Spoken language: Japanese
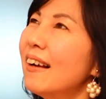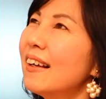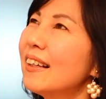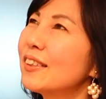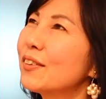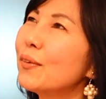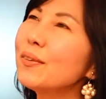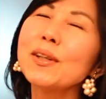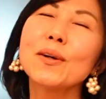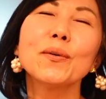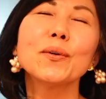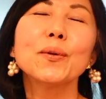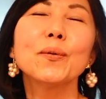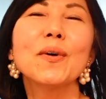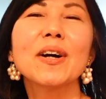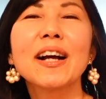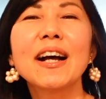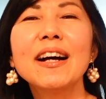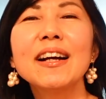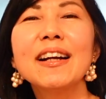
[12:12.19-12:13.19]
そんなこと
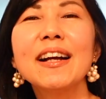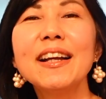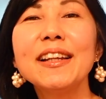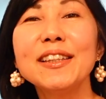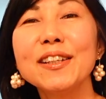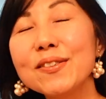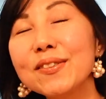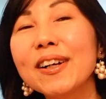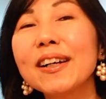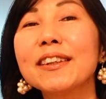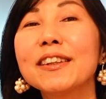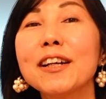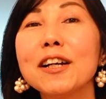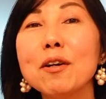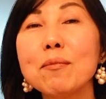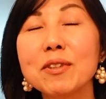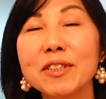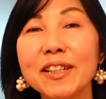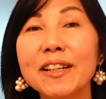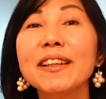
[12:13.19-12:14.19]
は考えにくかった
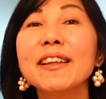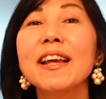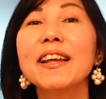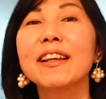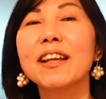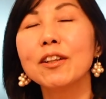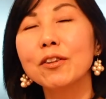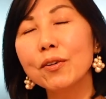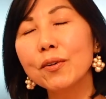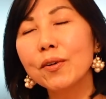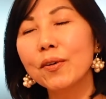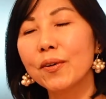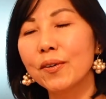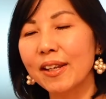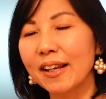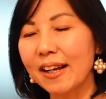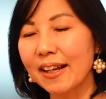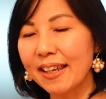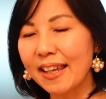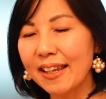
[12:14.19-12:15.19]
かもしれないけど
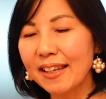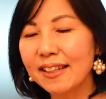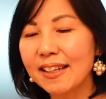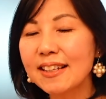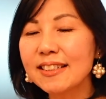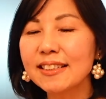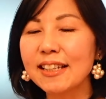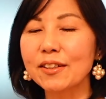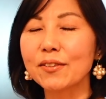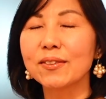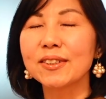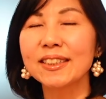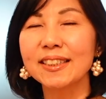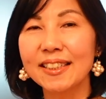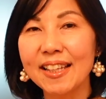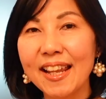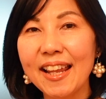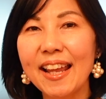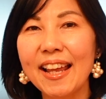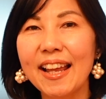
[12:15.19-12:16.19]
なんか経験者とし
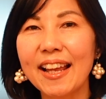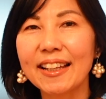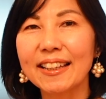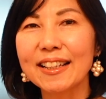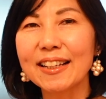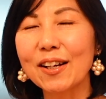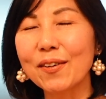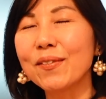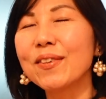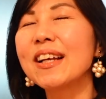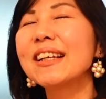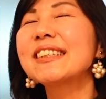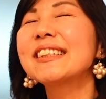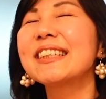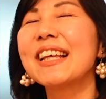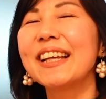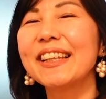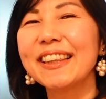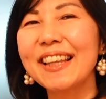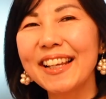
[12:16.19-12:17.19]
てなんかこれは
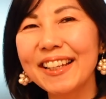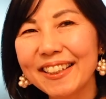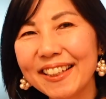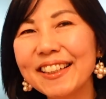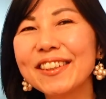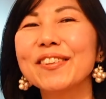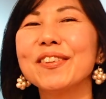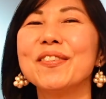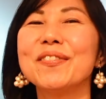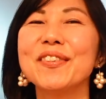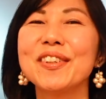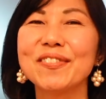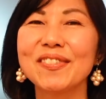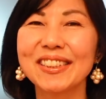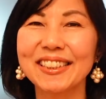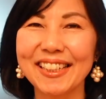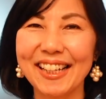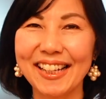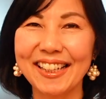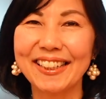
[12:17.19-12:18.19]
伝えたいなと思いま
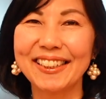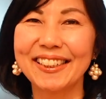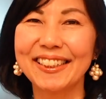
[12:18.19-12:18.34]
した。